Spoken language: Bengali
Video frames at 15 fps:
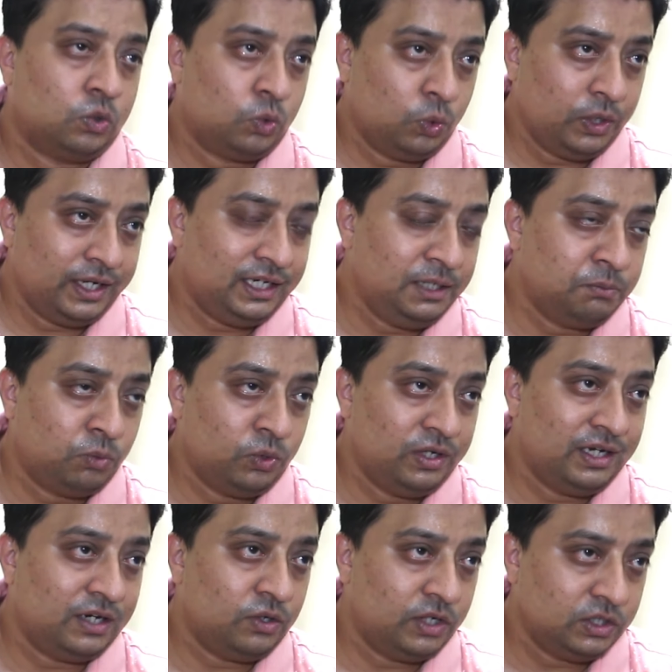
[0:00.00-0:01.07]
কোনো একটি
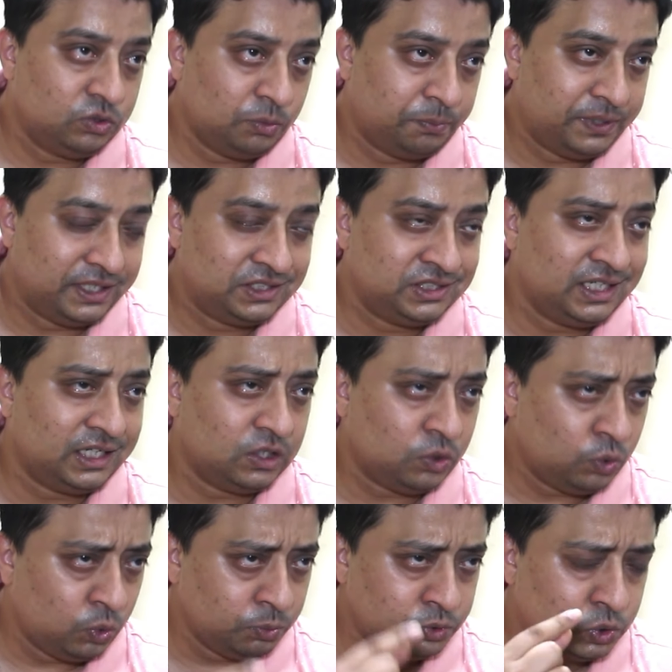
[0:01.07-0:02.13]
মহিলার হয়তো ব্রেস্টে একটা
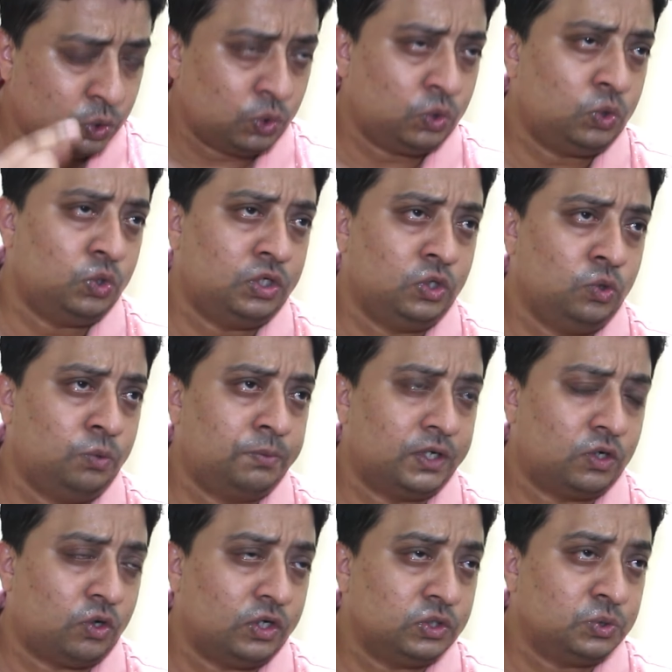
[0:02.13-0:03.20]
খুব ছোট্ট
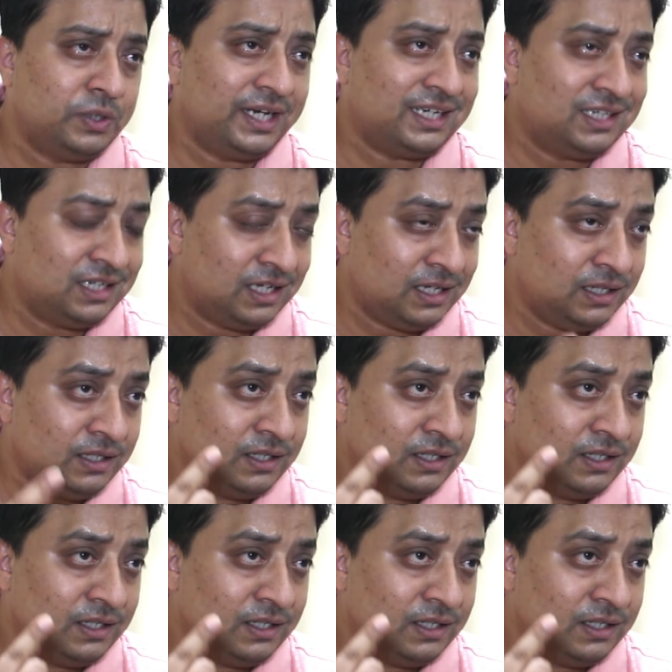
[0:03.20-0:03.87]
টিউমার হয়তো একটা